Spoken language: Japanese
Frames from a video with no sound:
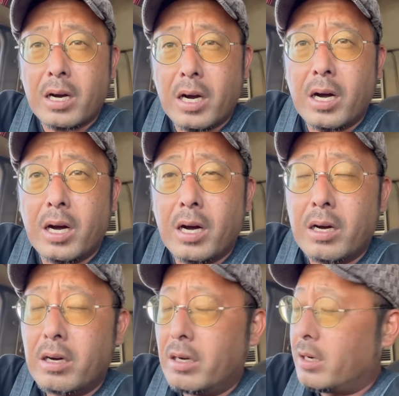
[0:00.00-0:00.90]

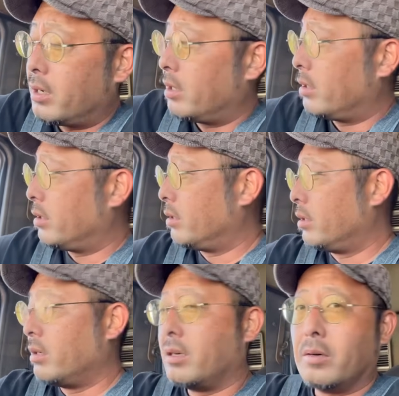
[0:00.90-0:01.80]

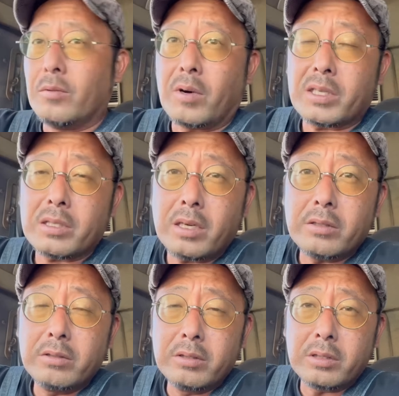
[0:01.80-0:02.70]
ら、もうわしが
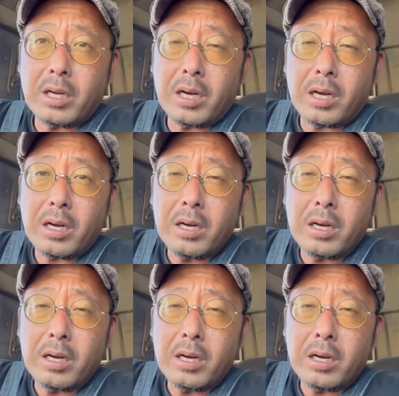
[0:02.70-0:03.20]
言うた